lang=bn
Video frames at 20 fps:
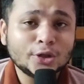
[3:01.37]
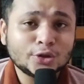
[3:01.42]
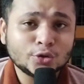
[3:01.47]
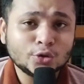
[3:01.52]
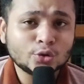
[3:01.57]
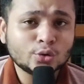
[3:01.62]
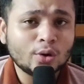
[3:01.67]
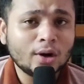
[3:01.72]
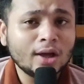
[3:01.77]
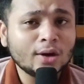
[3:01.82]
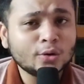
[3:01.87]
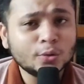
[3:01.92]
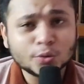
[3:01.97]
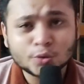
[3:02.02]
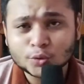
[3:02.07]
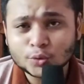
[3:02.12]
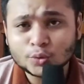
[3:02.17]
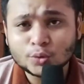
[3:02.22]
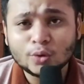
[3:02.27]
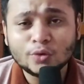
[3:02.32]
শ্যুট করা খুব
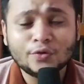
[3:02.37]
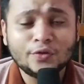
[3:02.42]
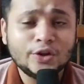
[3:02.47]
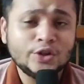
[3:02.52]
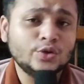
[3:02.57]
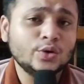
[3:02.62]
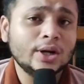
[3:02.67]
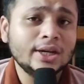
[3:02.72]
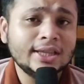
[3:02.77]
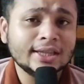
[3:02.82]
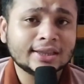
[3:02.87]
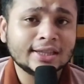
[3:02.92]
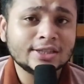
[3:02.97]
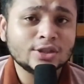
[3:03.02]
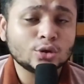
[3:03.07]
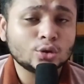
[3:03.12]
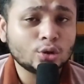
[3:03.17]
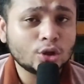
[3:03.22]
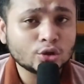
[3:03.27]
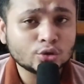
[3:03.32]
সুন্দর ভিজুয়ালি দেখতে
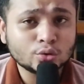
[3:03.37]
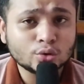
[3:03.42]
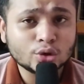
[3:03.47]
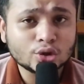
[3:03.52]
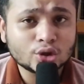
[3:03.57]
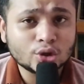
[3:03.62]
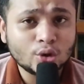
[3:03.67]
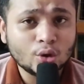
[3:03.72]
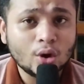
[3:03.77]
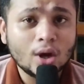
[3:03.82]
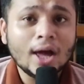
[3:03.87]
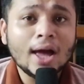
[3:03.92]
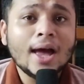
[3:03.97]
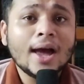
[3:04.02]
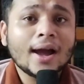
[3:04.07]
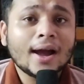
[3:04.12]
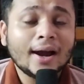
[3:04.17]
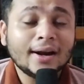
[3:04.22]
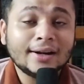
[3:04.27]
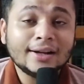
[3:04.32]
যতটা সুন্দর ছিল
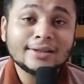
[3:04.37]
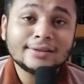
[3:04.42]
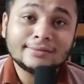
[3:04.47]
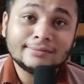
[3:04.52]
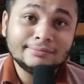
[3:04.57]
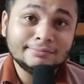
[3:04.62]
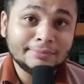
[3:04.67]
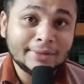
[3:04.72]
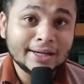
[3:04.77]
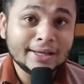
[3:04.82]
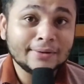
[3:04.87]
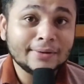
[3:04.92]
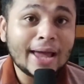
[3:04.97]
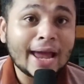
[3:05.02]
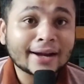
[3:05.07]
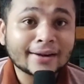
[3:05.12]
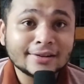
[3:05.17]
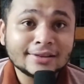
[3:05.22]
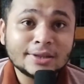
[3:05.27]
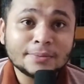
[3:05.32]
গানটা মানে
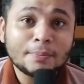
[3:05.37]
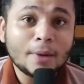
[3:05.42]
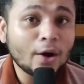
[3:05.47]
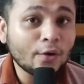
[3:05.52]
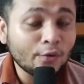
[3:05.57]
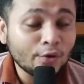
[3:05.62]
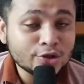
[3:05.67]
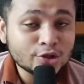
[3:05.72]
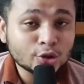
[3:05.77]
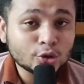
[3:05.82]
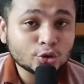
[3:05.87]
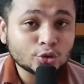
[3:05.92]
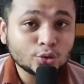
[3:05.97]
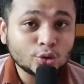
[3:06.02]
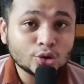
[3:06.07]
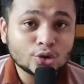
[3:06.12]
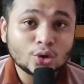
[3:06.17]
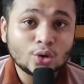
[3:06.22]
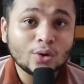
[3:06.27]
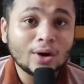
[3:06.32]
অ্যাক্টারদের পারফরমেন্স যত সুন্দর
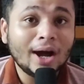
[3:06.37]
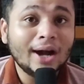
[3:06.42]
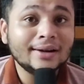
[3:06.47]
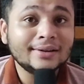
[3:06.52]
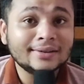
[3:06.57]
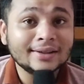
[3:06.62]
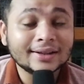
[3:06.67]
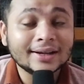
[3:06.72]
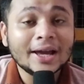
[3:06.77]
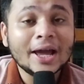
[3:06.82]
ছিল গানটার